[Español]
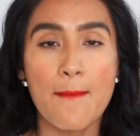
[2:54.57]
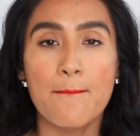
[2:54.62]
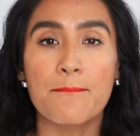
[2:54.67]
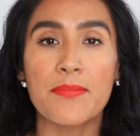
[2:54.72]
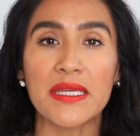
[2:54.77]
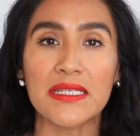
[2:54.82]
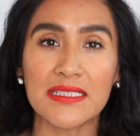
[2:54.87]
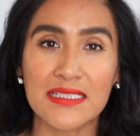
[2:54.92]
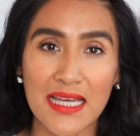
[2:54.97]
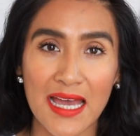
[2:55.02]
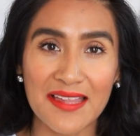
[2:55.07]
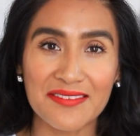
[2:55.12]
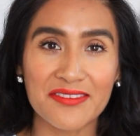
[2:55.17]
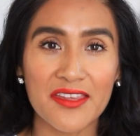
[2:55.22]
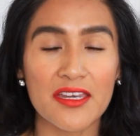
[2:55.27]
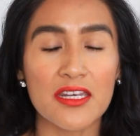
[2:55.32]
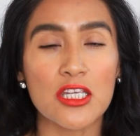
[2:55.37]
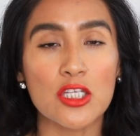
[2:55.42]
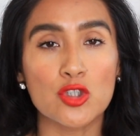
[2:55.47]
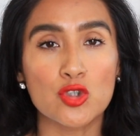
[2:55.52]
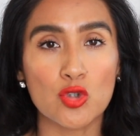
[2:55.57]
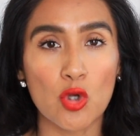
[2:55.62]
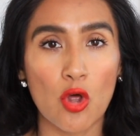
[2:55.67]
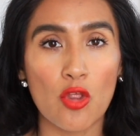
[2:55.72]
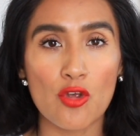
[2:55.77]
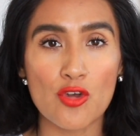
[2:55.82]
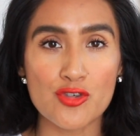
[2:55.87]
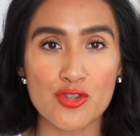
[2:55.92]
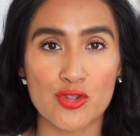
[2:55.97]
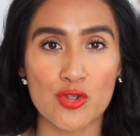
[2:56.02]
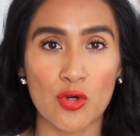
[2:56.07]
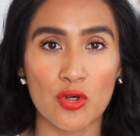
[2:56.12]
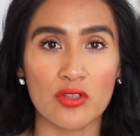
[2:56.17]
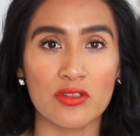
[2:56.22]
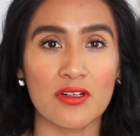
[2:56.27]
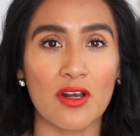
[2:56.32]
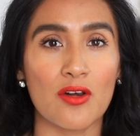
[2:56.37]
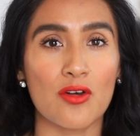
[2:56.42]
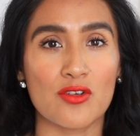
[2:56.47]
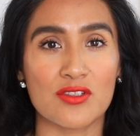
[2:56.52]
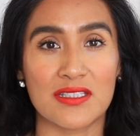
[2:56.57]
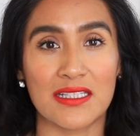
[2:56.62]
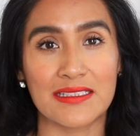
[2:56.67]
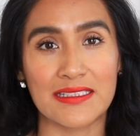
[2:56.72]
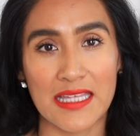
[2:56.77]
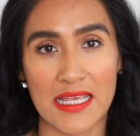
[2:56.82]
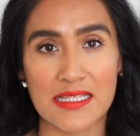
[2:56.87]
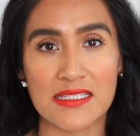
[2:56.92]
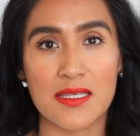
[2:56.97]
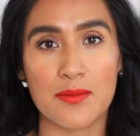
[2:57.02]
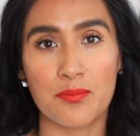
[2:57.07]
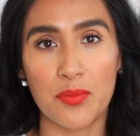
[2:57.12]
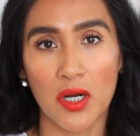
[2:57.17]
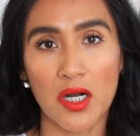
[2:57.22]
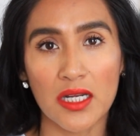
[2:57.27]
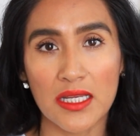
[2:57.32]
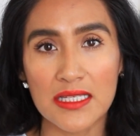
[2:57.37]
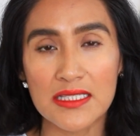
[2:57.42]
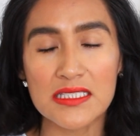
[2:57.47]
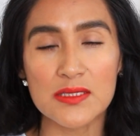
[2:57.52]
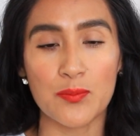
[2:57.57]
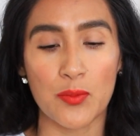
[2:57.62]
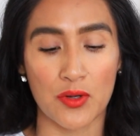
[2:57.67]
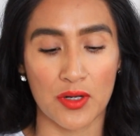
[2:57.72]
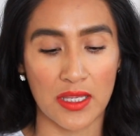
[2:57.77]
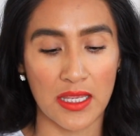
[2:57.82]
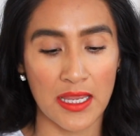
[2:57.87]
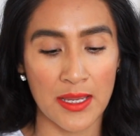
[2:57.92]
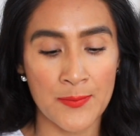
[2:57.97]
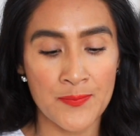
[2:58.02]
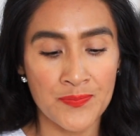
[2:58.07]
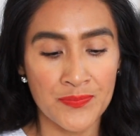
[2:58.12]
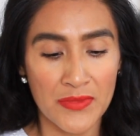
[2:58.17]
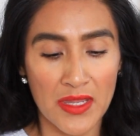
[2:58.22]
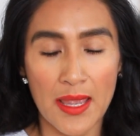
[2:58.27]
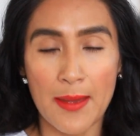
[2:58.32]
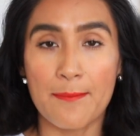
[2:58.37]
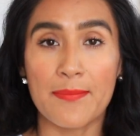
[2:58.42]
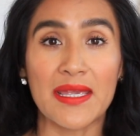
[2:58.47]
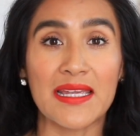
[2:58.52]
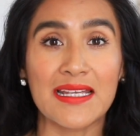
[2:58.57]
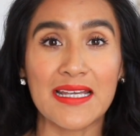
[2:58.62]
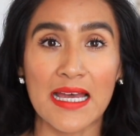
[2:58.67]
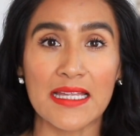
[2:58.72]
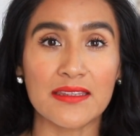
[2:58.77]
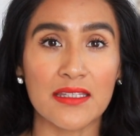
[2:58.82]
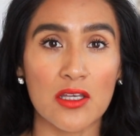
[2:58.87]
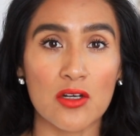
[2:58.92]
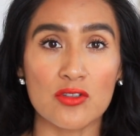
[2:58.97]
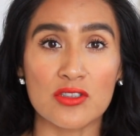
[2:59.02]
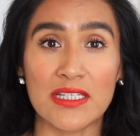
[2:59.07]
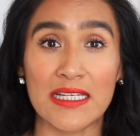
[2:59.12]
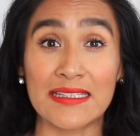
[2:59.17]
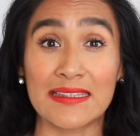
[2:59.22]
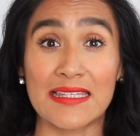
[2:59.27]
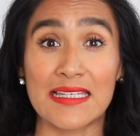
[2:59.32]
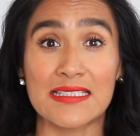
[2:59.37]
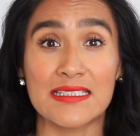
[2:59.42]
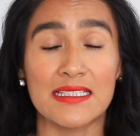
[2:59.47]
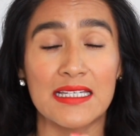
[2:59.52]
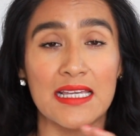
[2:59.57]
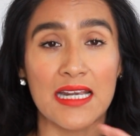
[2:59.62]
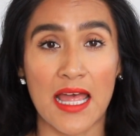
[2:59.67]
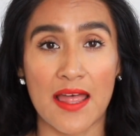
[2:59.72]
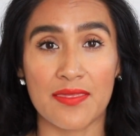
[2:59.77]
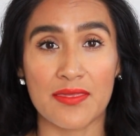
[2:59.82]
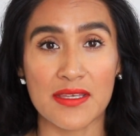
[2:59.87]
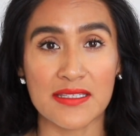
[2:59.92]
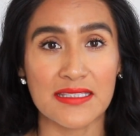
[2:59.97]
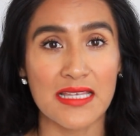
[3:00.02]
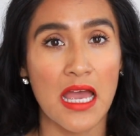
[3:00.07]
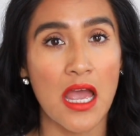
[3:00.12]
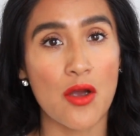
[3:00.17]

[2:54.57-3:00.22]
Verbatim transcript: Me encantan y todos son los de Desi Perkins porque me encantan los lentes grandes.